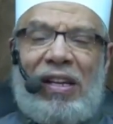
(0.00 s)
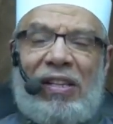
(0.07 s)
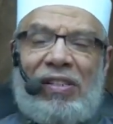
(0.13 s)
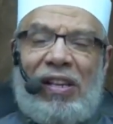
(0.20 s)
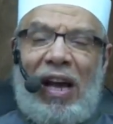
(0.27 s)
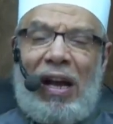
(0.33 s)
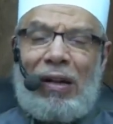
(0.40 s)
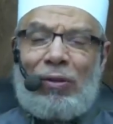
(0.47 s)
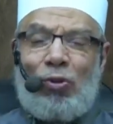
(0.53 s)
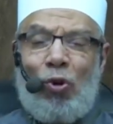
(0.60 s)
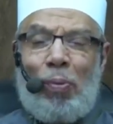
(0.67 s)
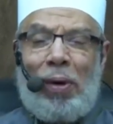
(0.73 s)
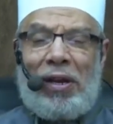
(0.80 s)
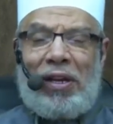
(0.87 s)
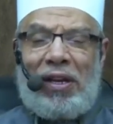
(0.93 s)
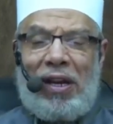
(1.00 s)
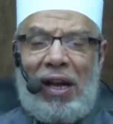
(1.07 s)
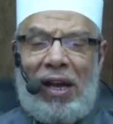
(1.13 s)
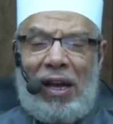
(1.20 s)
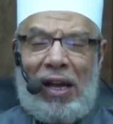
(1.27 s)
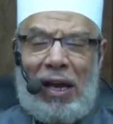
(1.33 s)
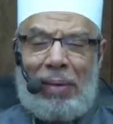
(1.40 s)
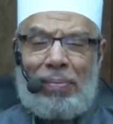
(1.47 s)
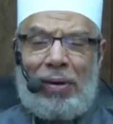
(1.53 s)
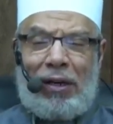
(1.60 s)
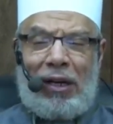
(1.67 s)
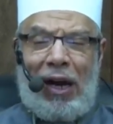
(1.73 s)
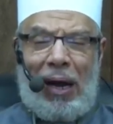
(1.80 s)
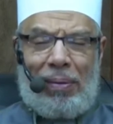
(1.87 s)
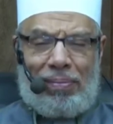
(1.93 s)
سألت أبي ابن
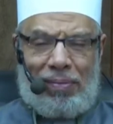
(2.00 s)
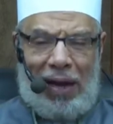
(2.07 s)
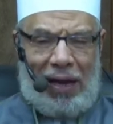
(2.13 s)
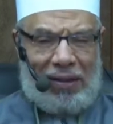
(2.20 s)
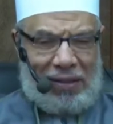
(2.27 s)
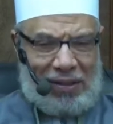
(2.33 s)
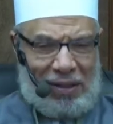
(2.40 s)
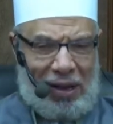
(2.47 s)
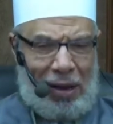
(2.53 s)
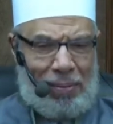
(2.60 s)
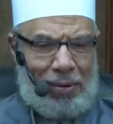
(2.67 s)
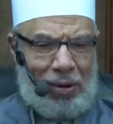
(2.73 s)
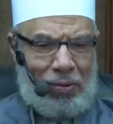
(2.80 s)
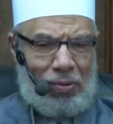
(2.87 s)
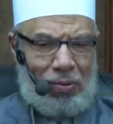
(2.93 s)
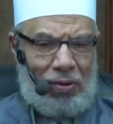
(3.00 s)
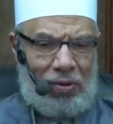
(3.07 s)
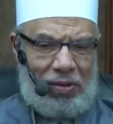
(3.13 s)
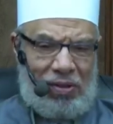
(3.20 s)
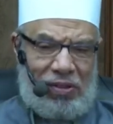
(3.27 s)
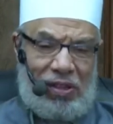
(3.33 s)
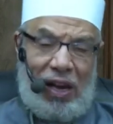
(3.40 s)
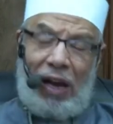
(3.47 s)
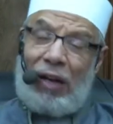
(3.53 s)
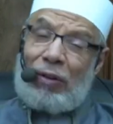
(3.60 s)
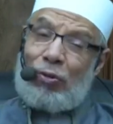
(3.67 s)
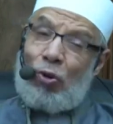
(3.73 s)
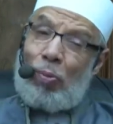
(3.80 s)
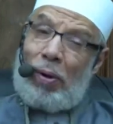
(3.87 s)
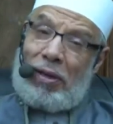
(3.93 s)
كعب أحد الصحابة يقول
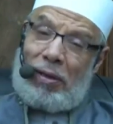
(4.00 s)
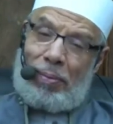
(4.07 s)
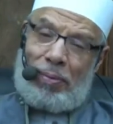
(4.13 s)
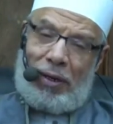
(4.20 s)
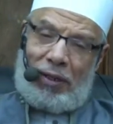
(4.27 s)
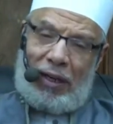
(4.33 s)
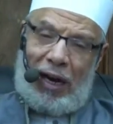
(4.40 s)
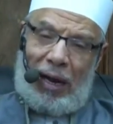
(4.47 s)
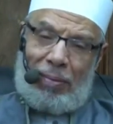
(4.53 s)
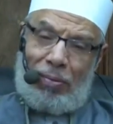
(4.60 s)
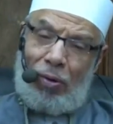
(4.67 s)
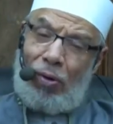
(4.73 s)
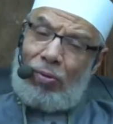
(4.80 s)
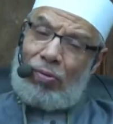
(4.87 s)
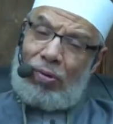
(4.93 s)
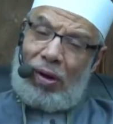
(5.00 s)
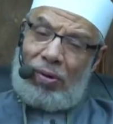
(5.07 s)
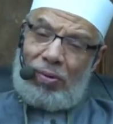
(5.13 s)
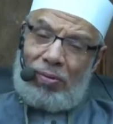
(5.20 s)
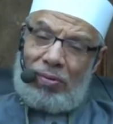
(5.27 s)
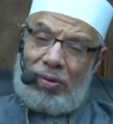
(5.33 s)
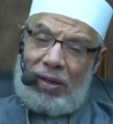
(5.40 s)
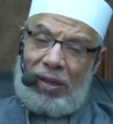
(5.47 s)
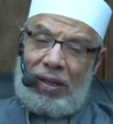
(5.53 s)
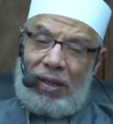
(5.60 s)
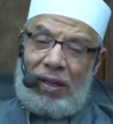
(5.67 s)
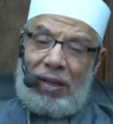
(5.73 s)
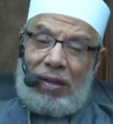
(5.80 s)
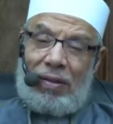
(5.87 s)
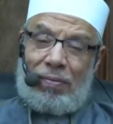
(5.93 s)
سألت أبي بن كعب قلت له
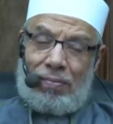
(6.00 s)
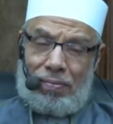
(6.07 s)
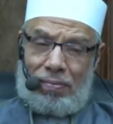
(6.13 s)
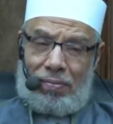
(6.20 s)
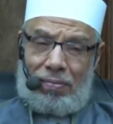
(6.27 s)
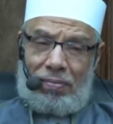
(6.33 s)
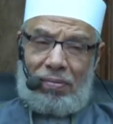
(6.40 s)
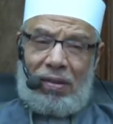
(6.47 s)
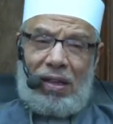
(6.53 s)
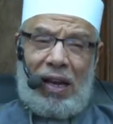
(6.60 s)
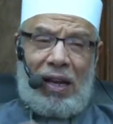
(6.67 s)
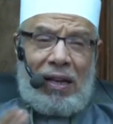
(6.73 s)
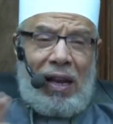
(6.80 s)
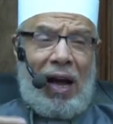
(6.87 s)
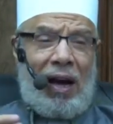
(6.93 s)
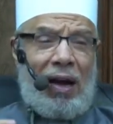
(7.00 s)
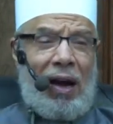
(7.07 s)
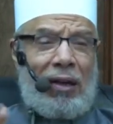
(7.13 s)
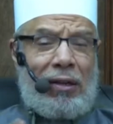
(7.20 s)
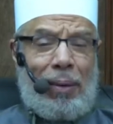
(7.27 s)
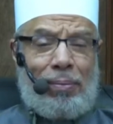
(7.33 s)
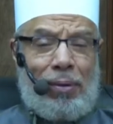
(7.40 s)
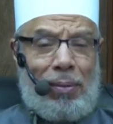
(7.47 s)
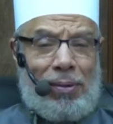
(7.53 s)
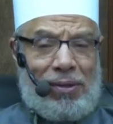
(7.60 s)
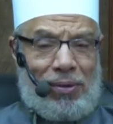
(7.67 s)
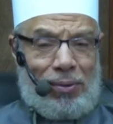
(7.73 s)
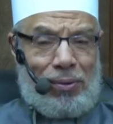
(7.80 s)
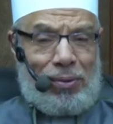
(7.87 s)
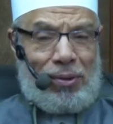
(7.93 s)
إن أخاك ابن
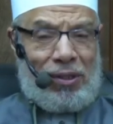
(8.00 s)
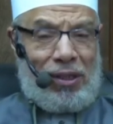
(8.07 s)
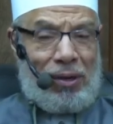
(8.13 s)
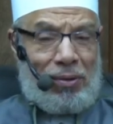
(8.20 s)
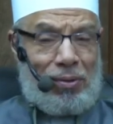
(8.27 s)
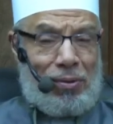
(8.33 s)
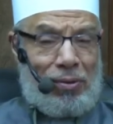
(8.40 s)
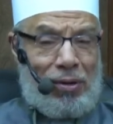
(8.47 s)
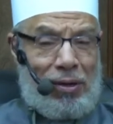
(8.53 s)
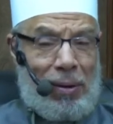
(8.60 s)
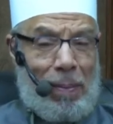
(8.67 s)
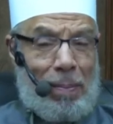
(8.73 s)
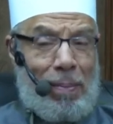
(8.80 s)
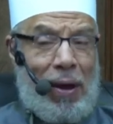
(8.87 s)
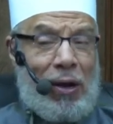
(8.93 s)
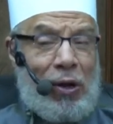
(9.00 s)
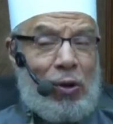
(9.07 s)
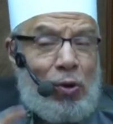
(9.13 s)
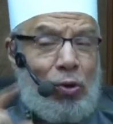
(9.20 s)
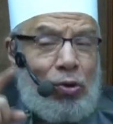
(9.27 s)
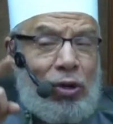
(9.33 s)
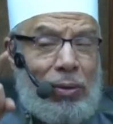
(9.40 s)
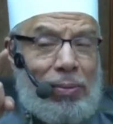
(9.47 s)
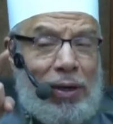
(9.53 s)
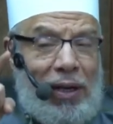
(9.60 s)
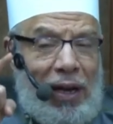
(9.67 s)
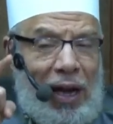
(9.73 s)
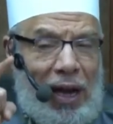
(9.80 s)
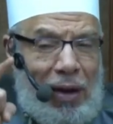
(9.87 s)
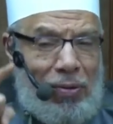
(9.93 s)
مسعود يقول من يقم
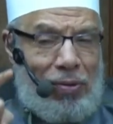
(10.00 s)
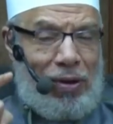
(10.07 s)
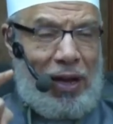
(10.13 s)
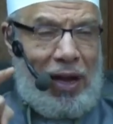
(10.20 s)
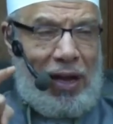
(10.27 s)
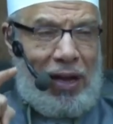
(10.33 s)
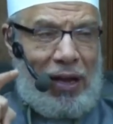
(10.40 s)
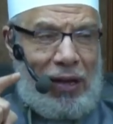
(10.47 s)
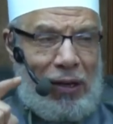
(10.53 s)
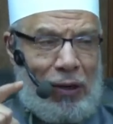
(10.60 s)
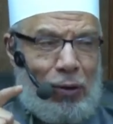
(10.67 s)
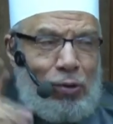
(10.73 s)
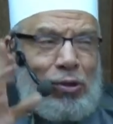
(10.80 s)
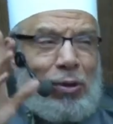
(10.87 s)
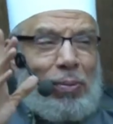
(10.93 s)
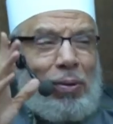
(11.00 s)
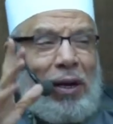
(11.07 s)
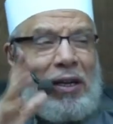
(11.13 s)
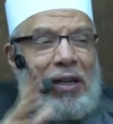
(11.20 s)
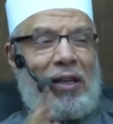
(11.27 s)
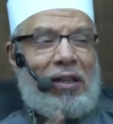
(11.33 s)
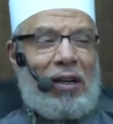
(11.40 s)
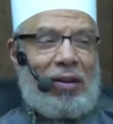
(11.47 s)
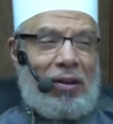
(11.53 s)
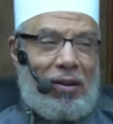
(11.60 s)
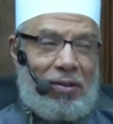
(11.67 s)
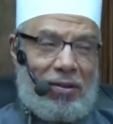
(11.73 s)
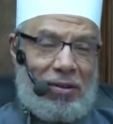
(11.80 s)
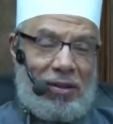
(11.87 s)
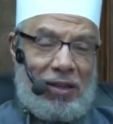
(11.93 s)
الحول يصب ليلة
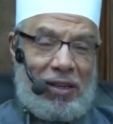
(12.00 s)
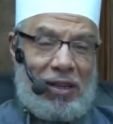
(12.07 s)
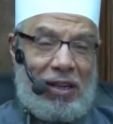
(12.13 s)
القدر